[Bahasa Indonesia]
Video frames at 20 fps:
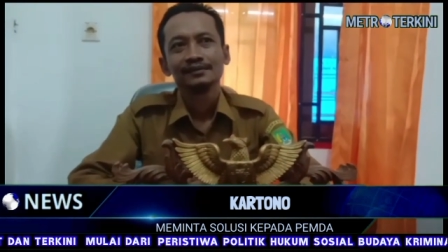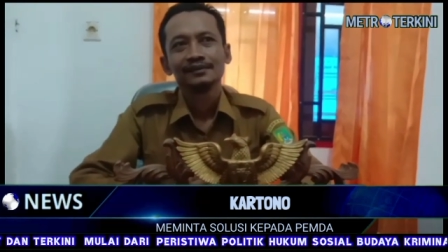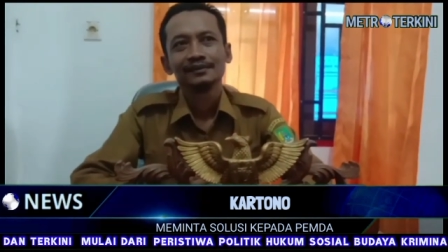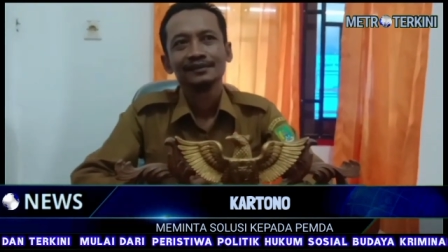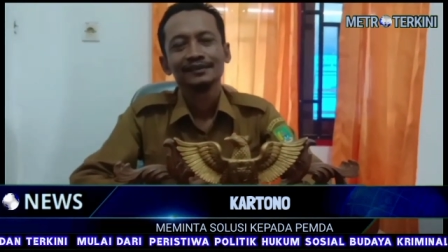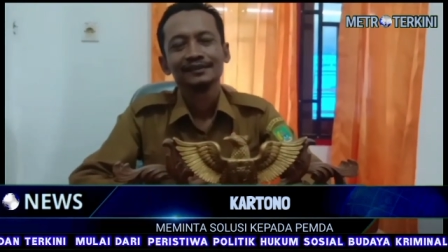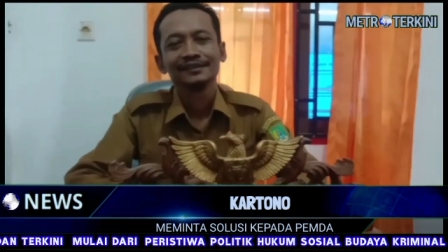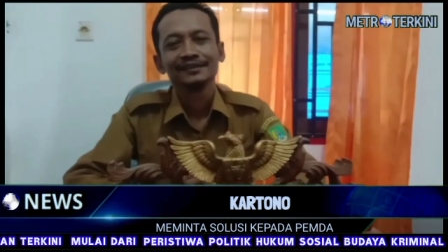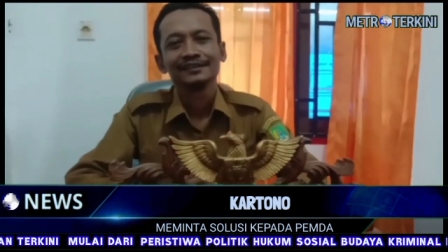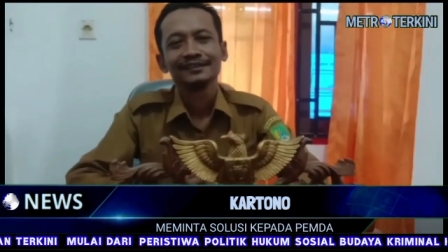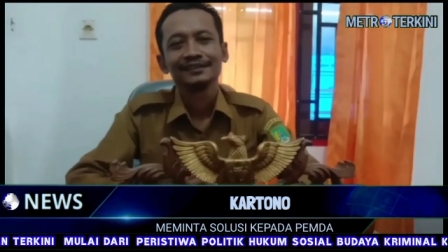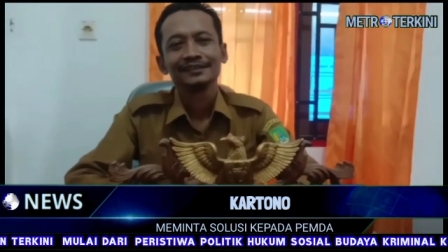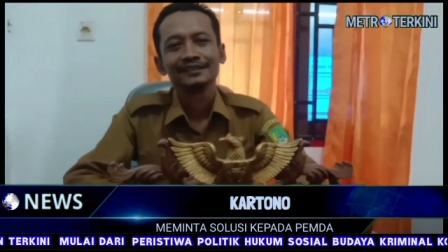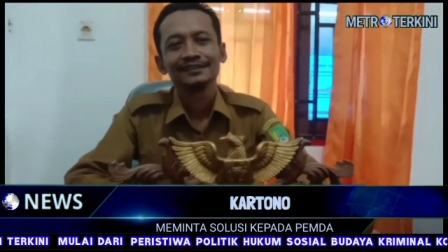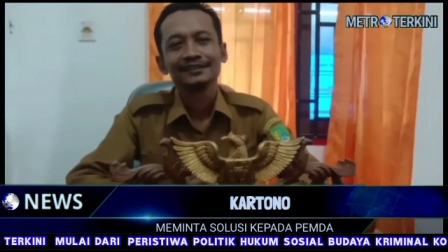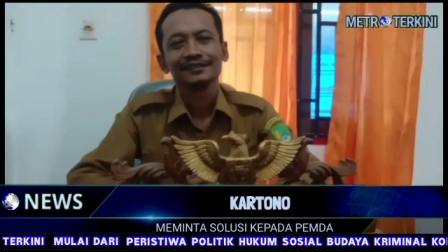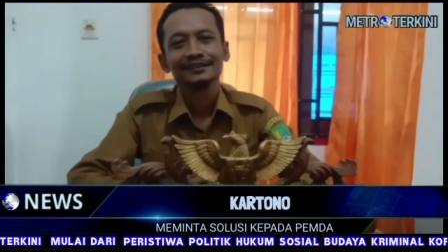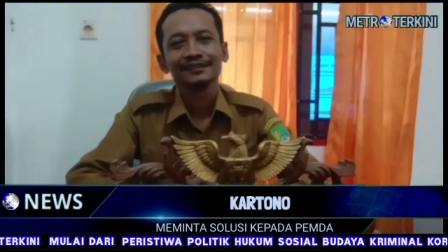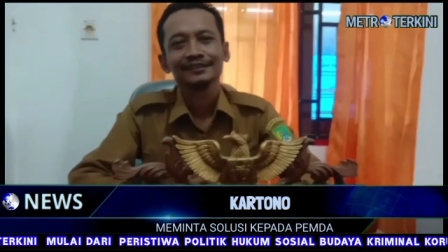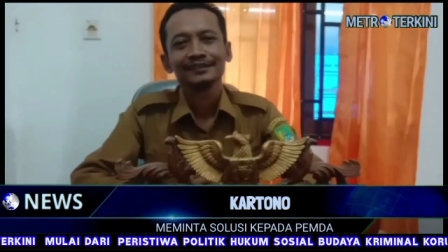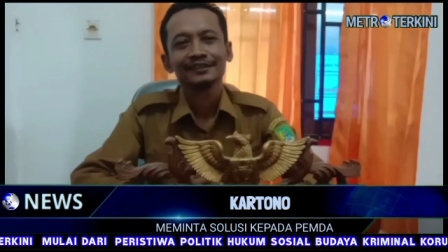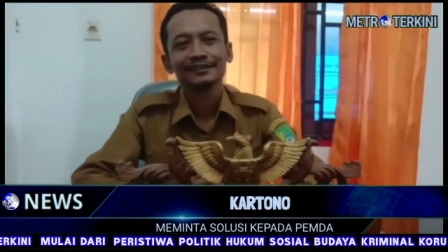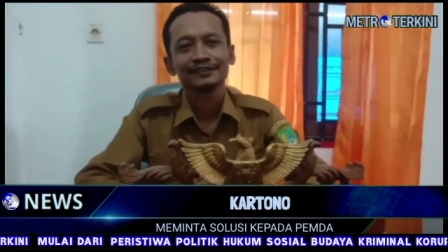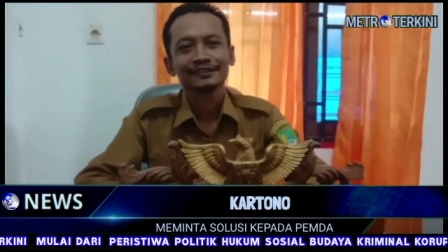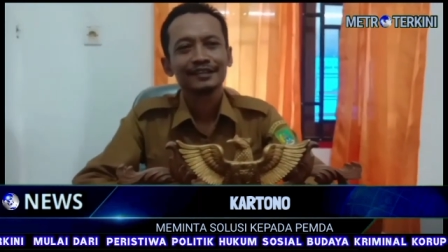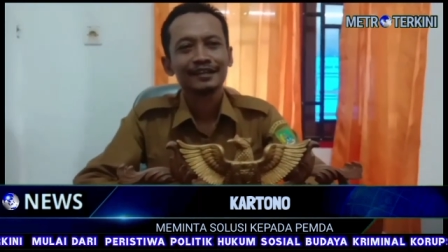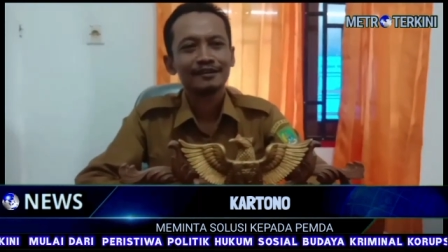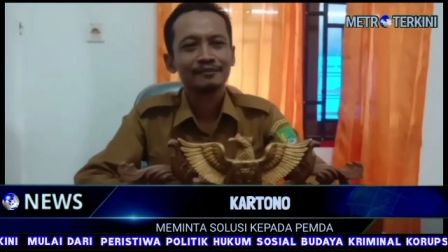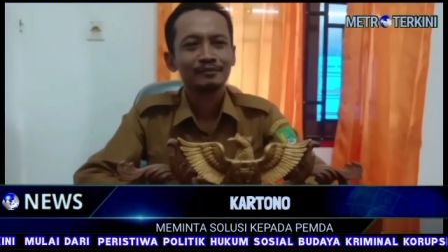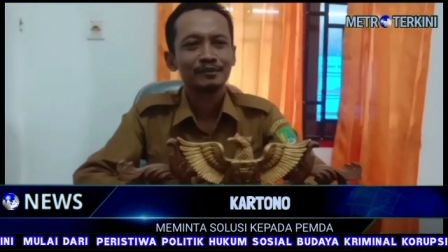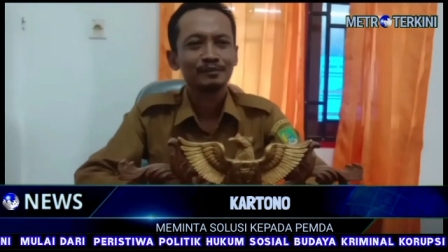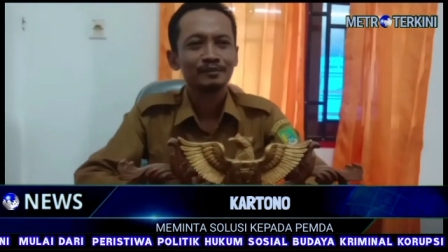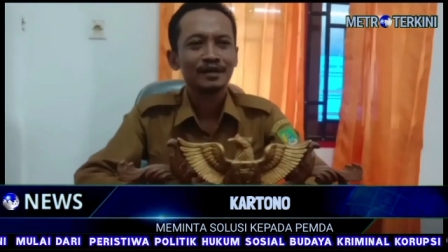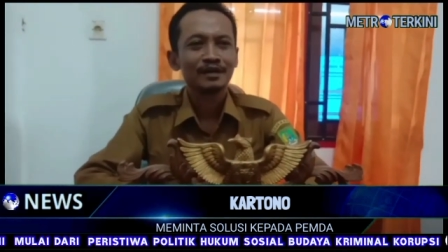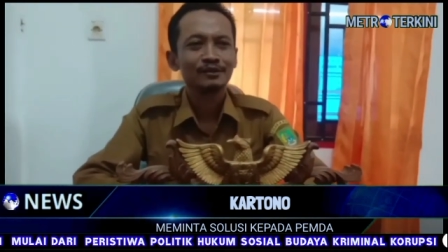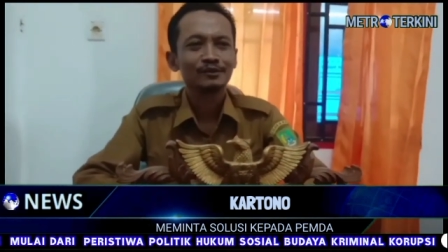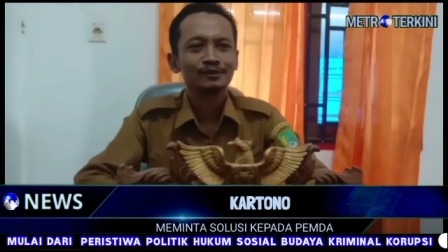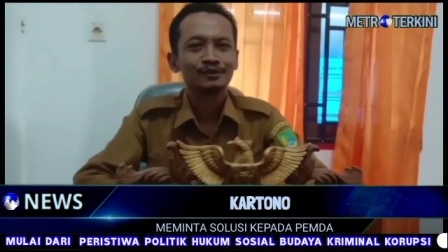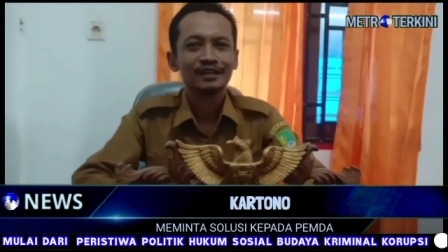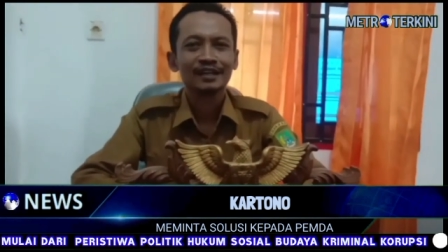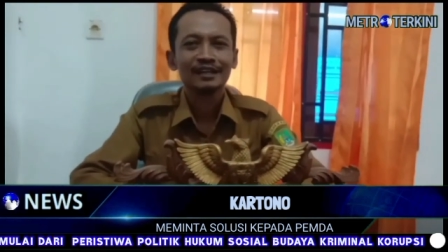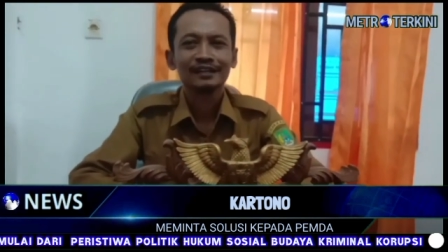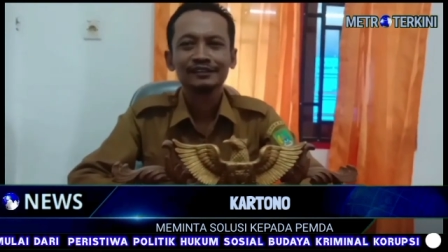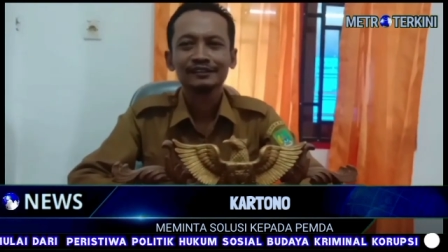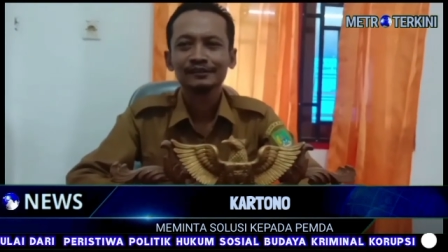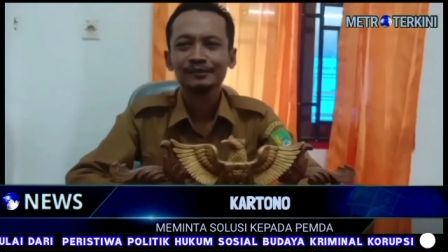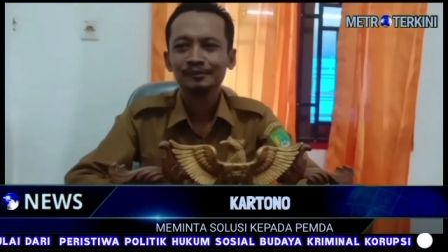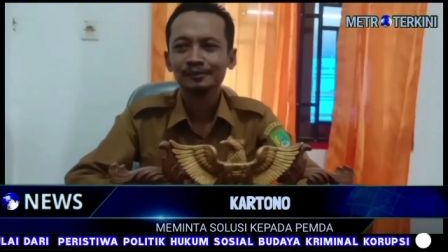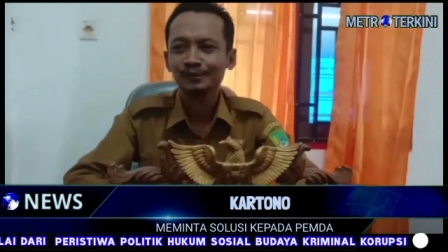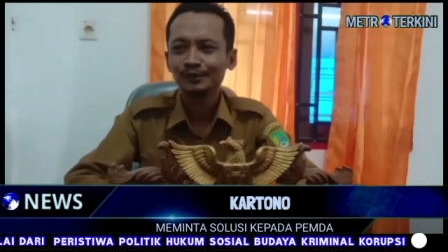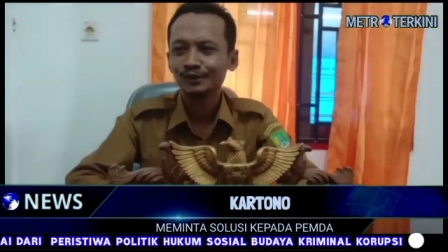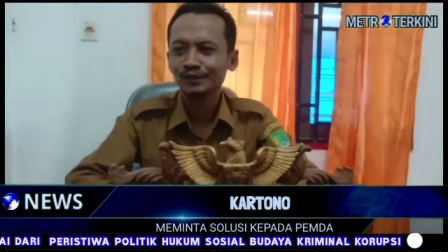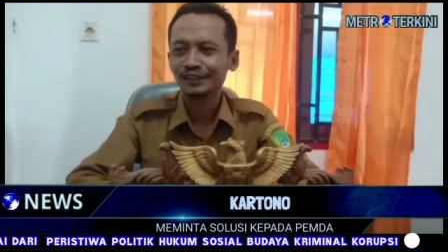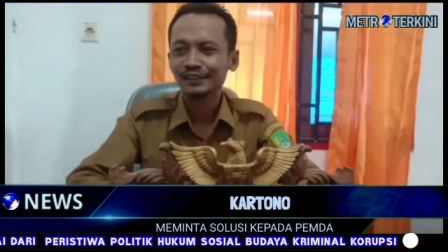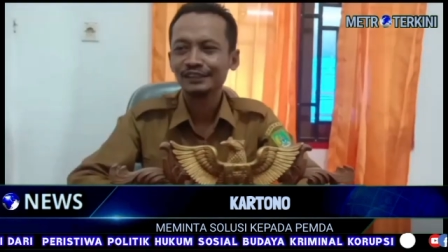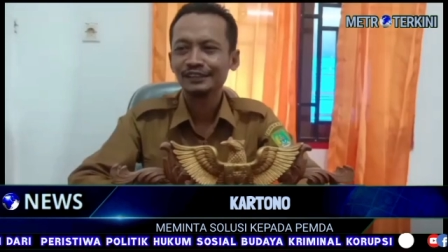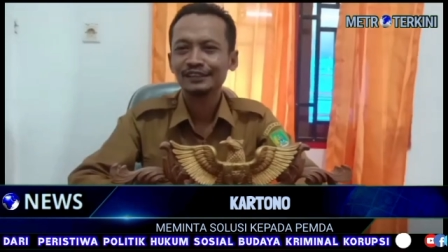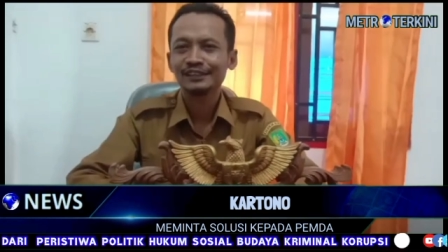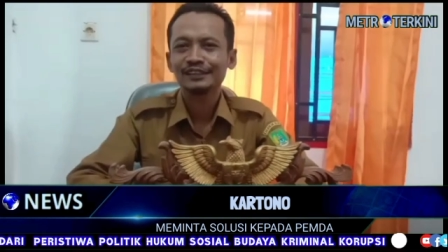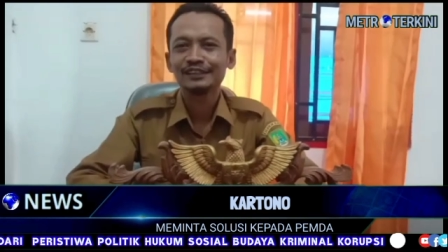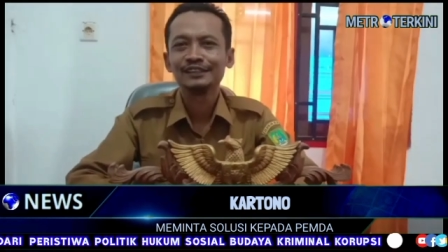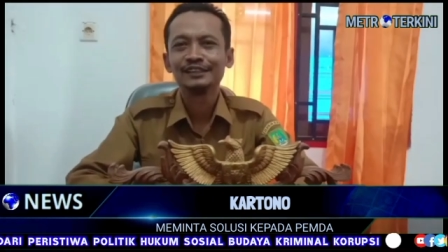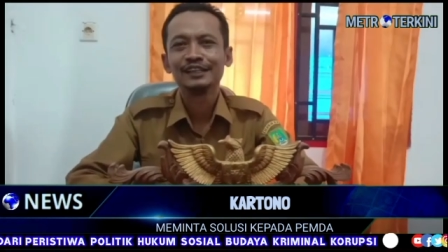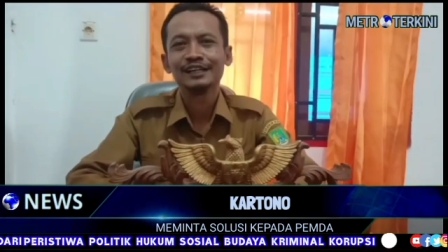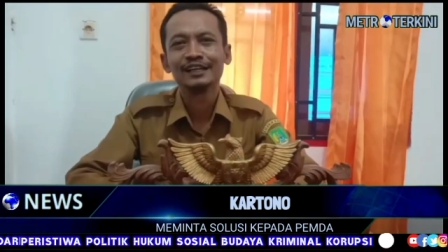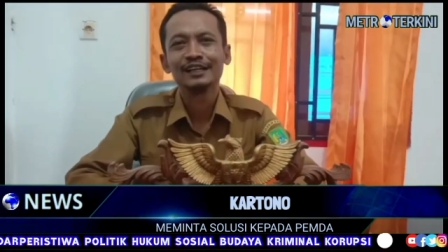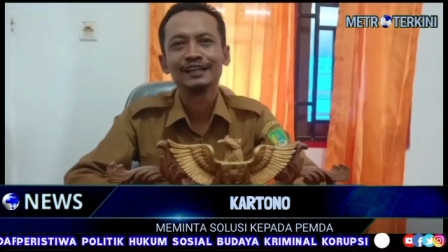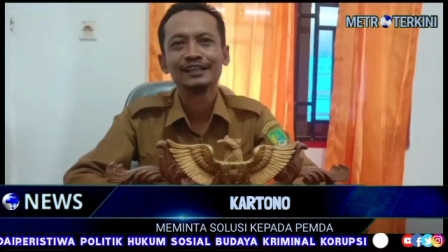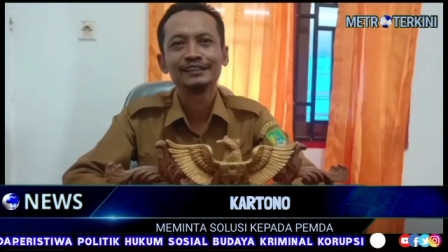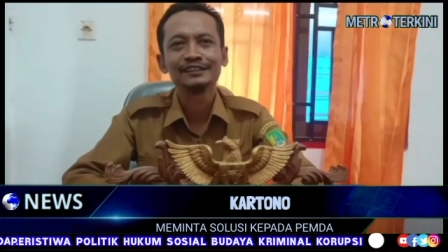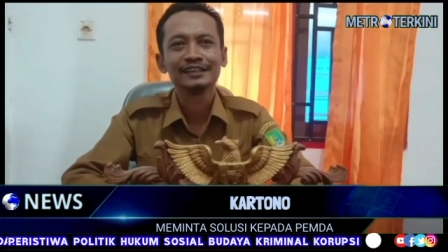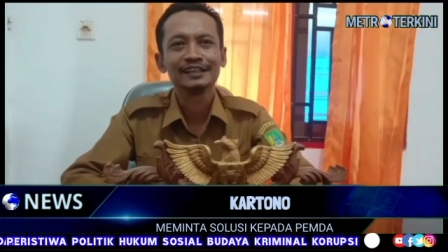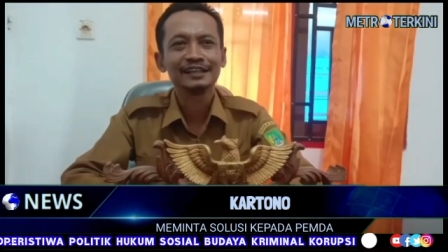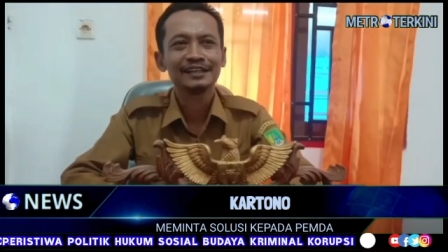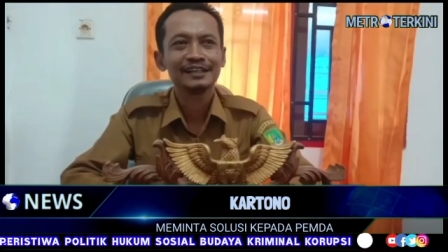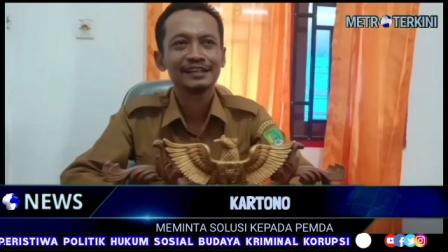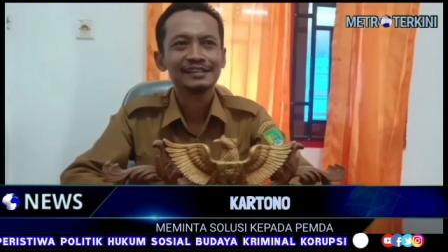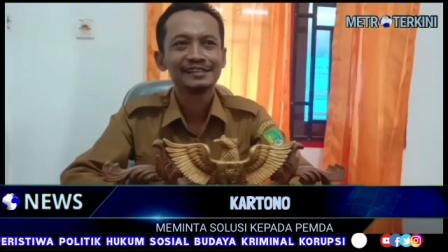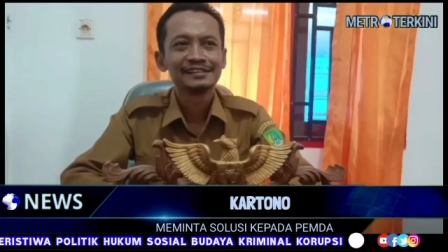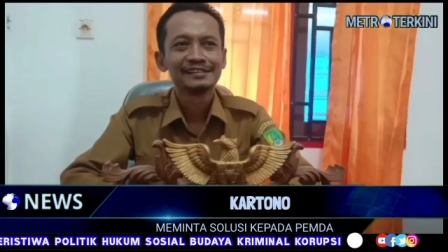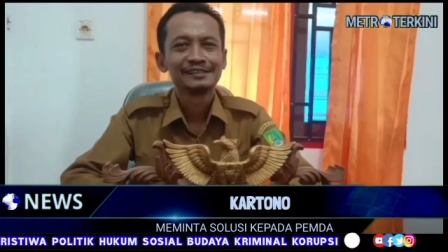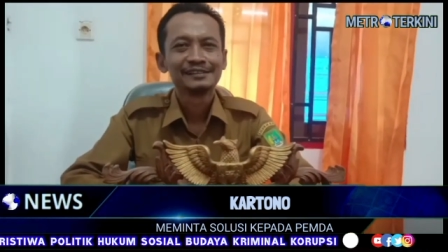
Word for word: Uh, eh, tentang pembangunan mungkin kendalanya